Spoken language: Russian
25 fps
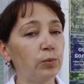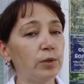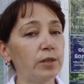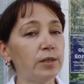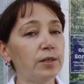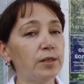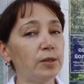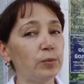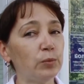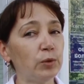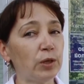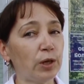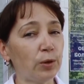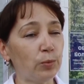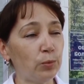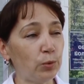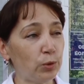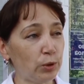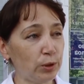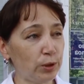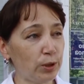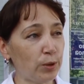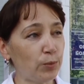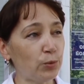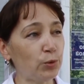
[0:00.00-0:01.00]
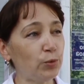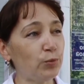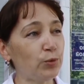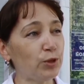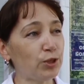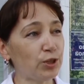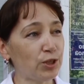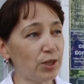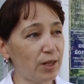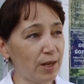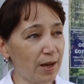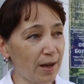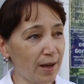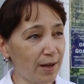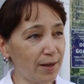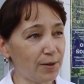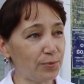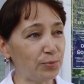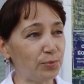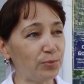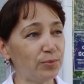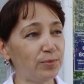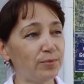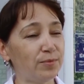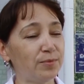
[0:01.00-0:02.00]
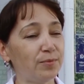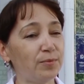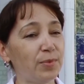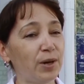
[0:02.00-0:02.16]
Мы с ними работаем, убеждаем,